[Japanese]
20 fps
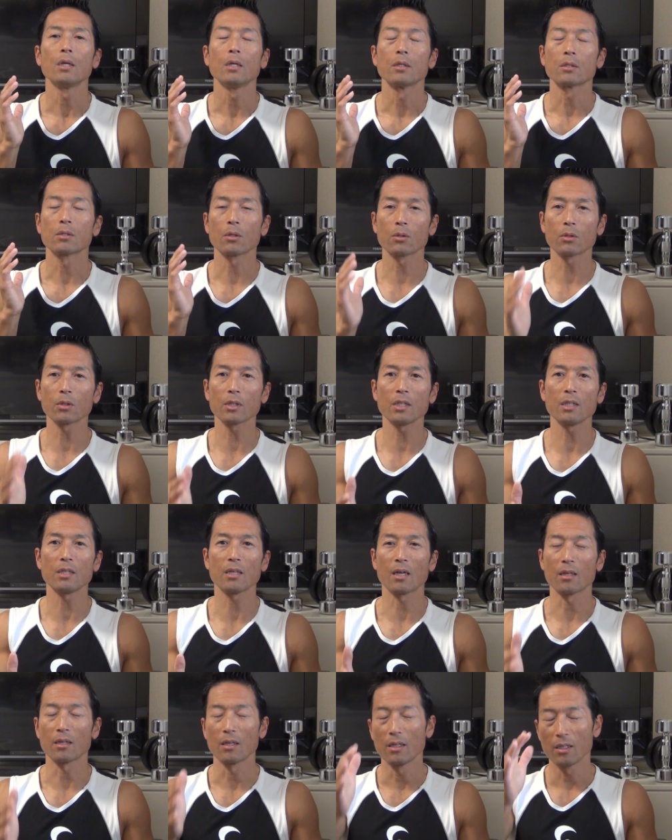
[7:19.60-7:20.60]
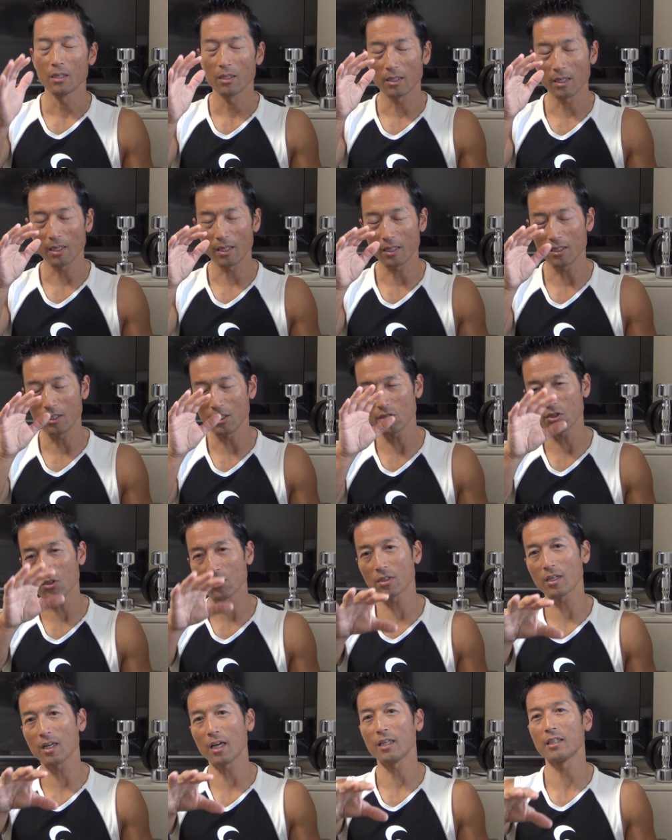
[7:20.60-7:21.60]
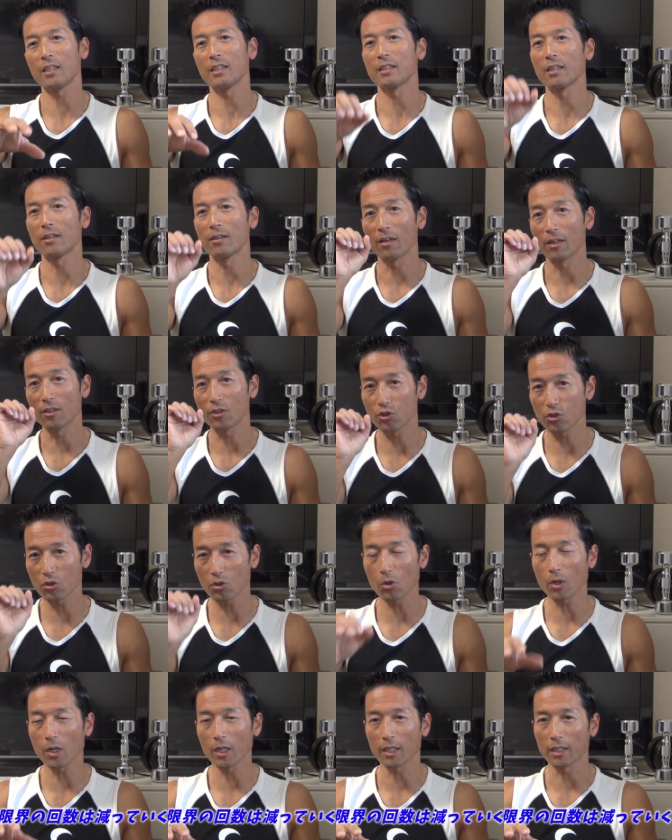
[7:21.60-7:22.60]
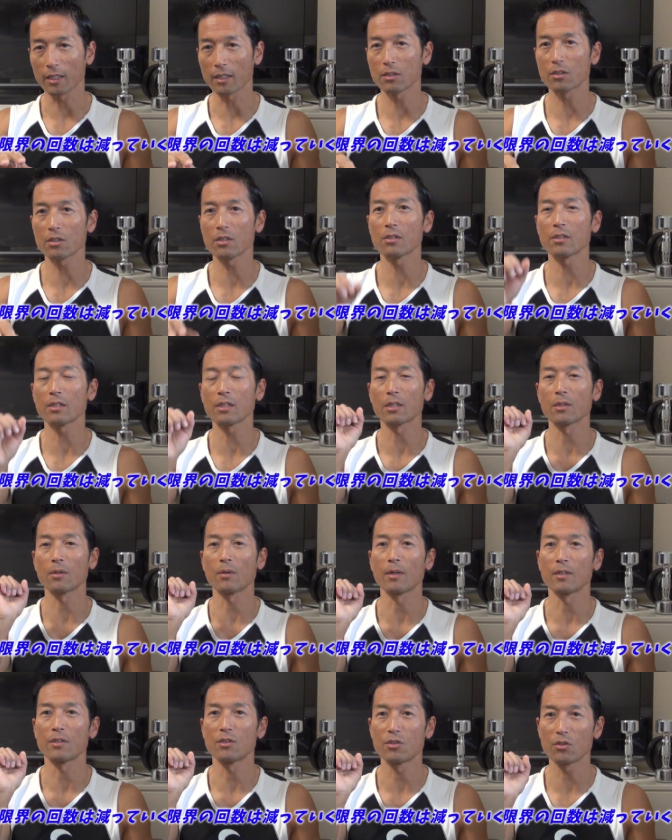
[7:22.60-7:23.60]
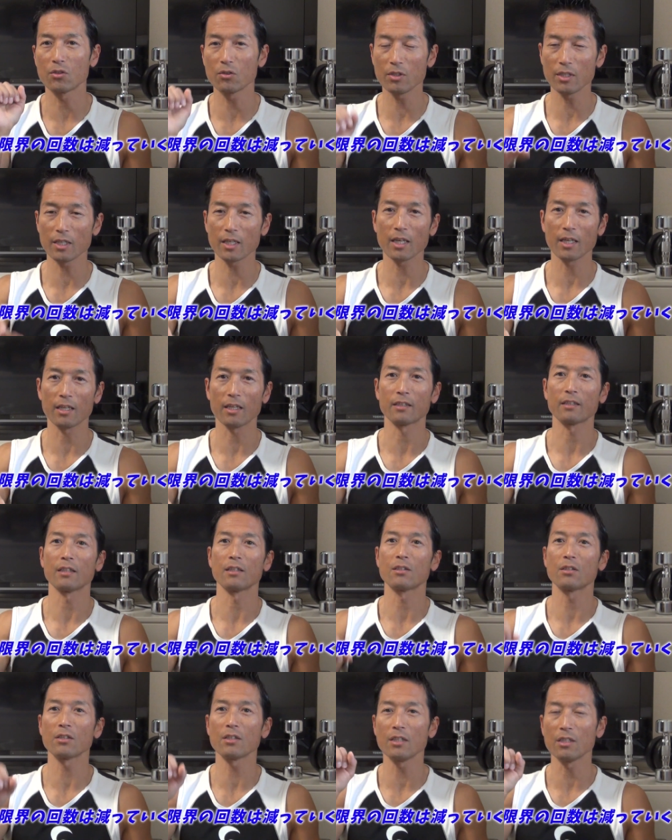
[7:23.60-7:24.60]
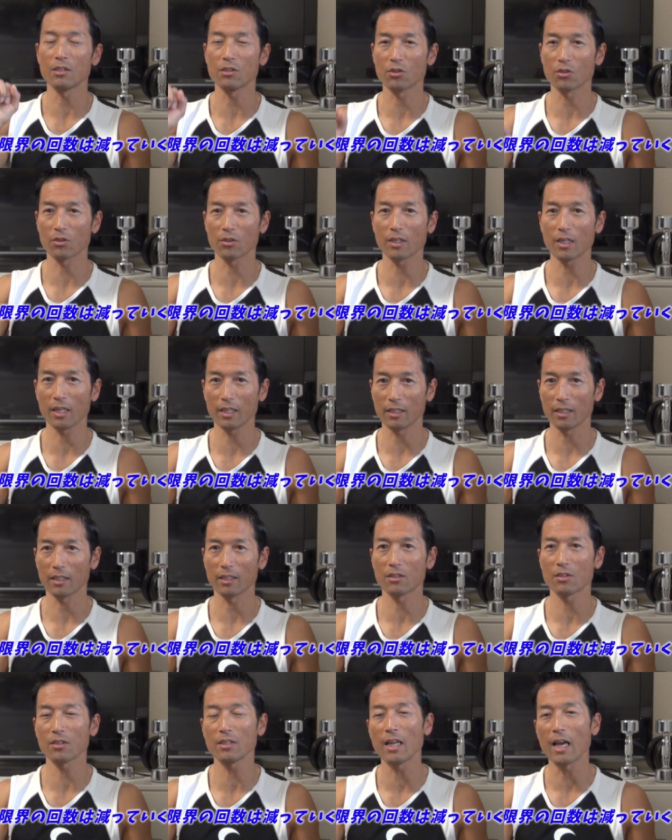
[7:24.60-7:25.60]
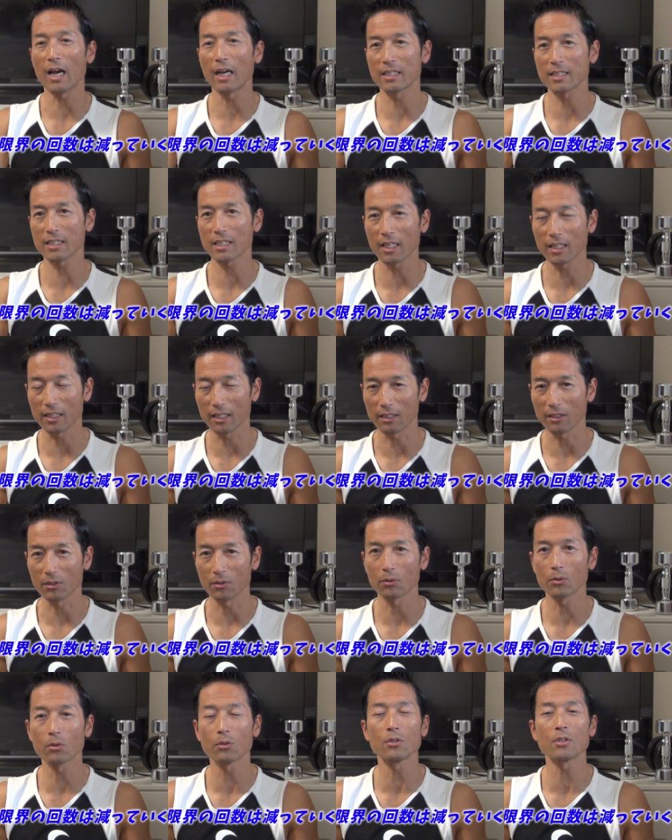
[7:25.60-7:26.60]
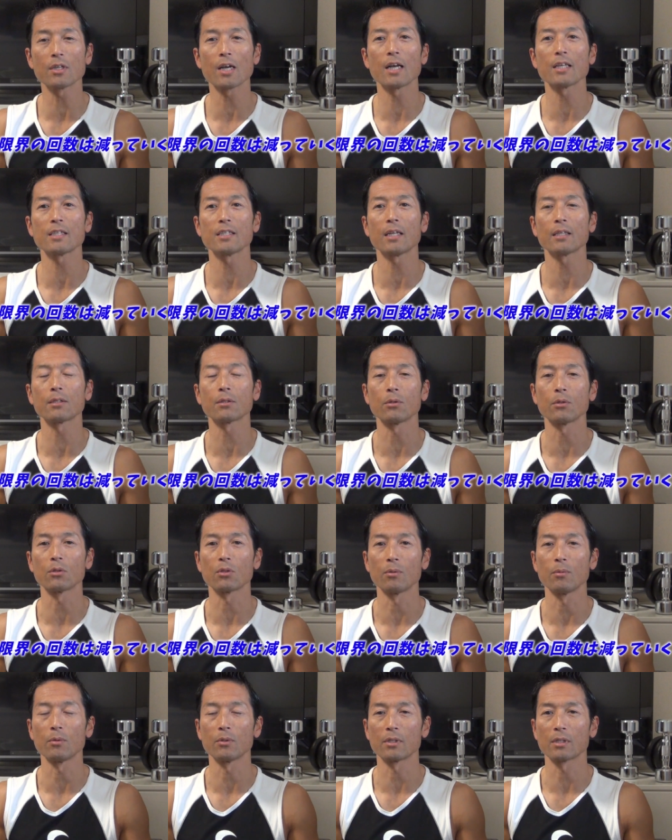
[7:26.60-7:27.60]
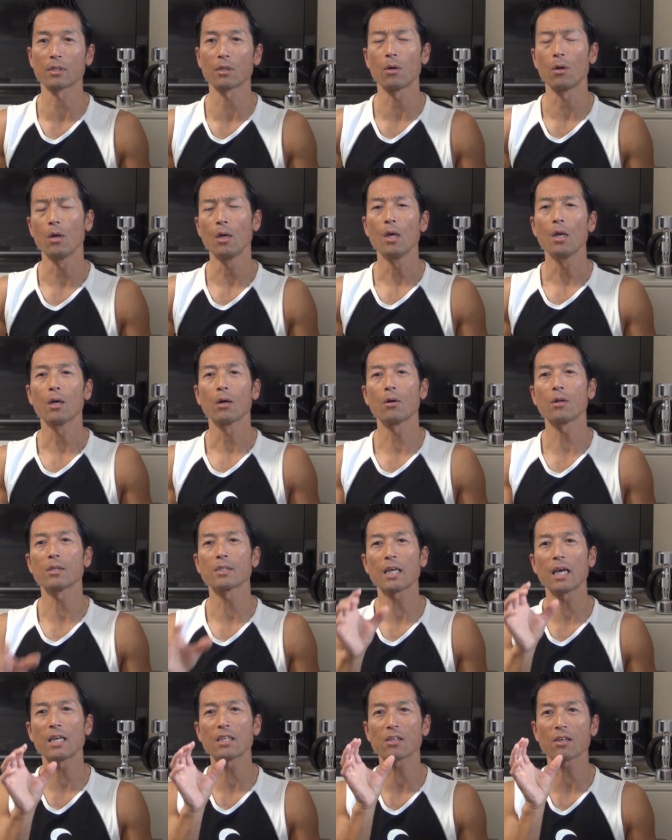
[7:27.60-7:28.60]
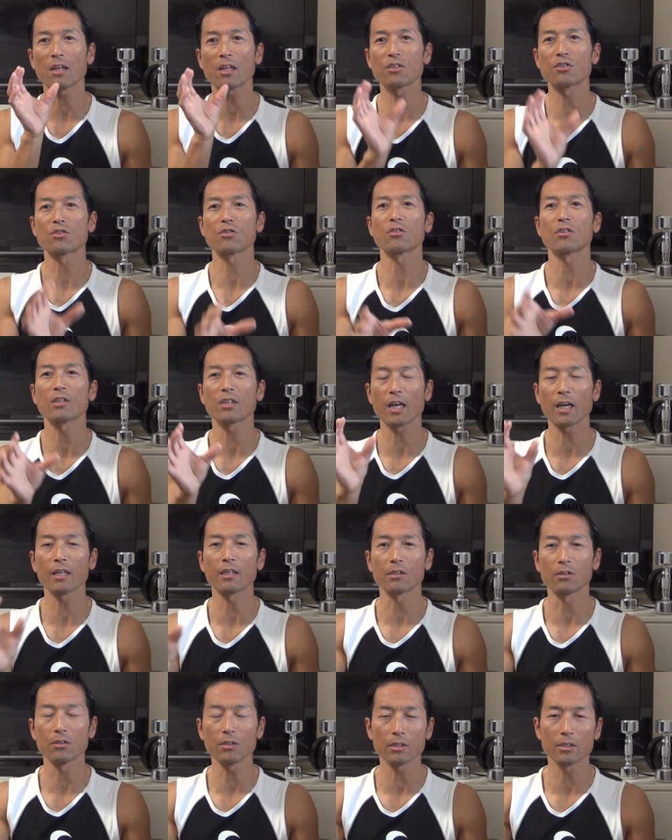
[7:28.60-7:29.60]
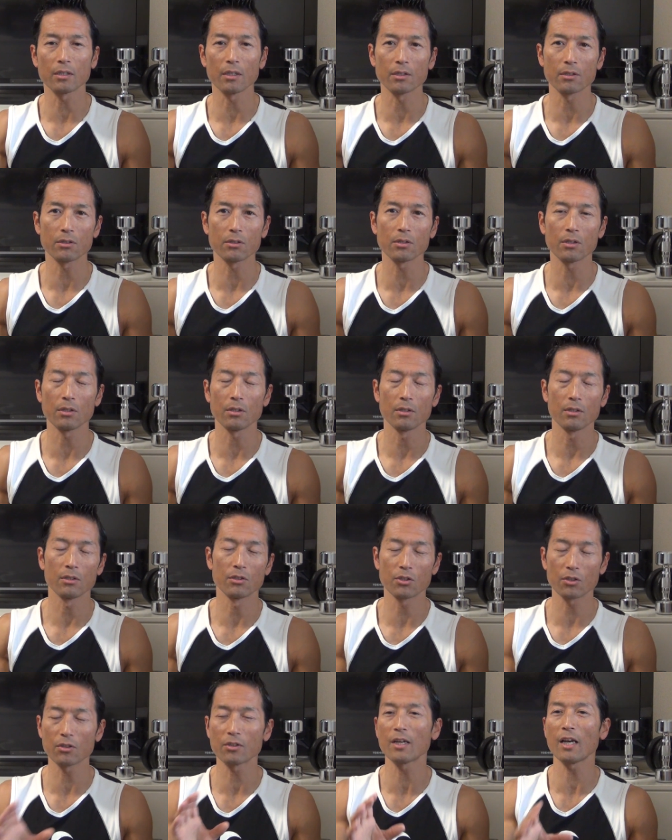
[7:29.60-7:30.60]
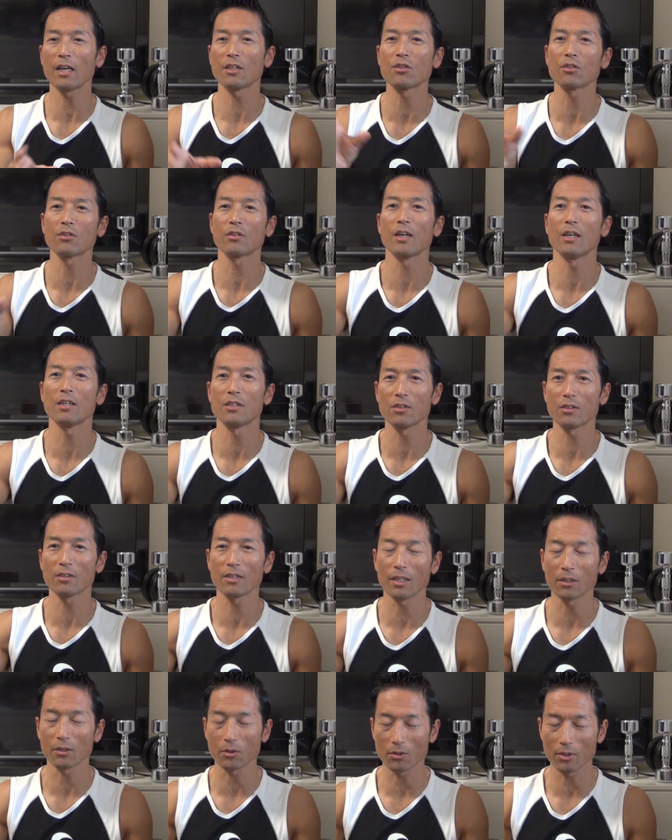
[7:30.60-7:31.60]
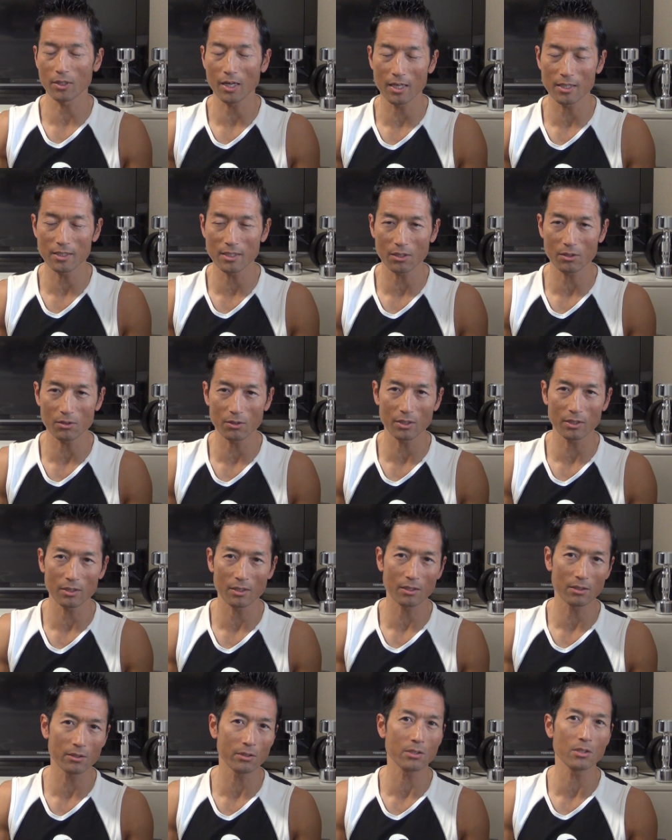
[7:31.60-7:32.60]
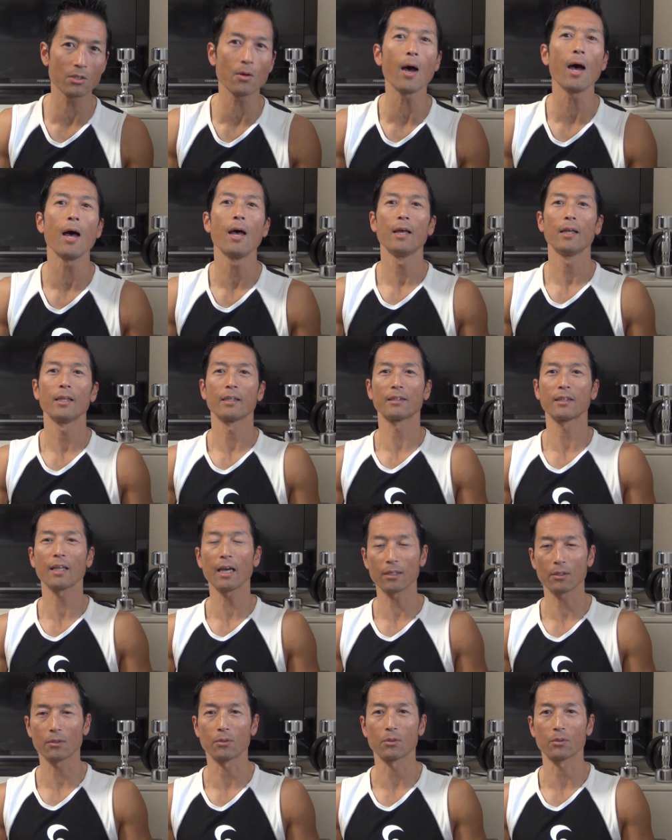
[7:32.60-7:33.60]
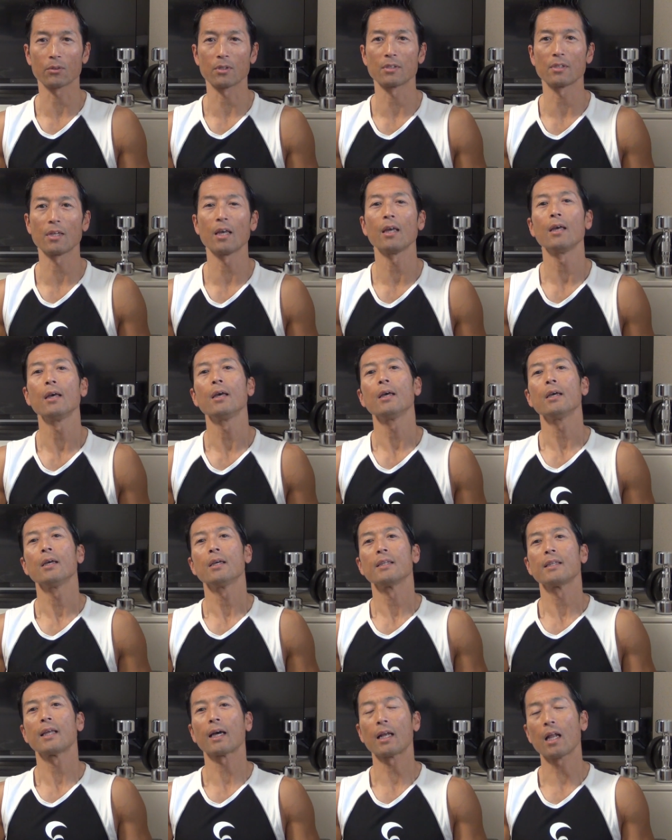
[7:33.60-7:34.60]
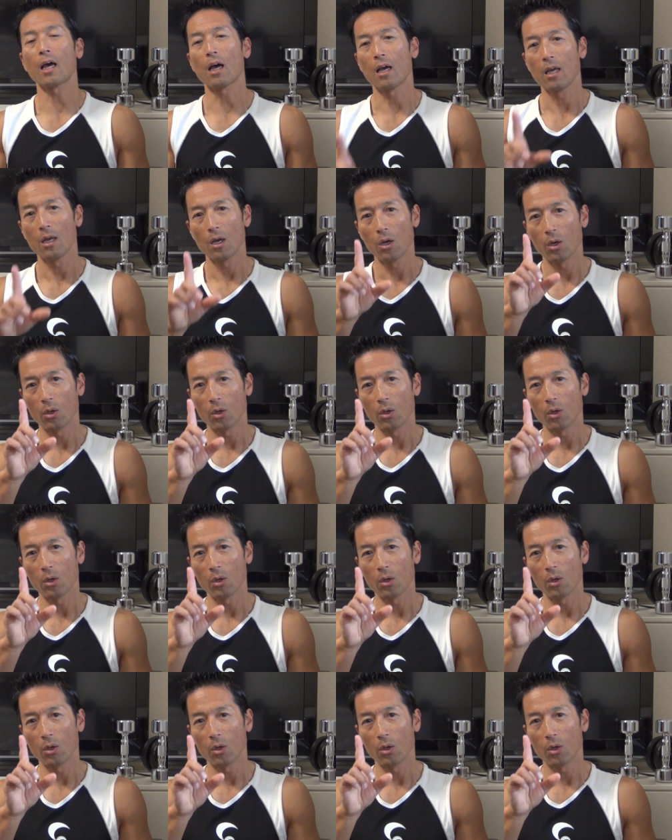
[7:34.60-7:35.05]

その時にはえー、20回できたのが15回になって、次のセットでは12回になって、次に10回になって、次に8回になってくるという感じになってくると思うんですけど、これは最初から10回で区切っていく、10回、10回、10回という感じで区切っていく必要はないということですね。だから、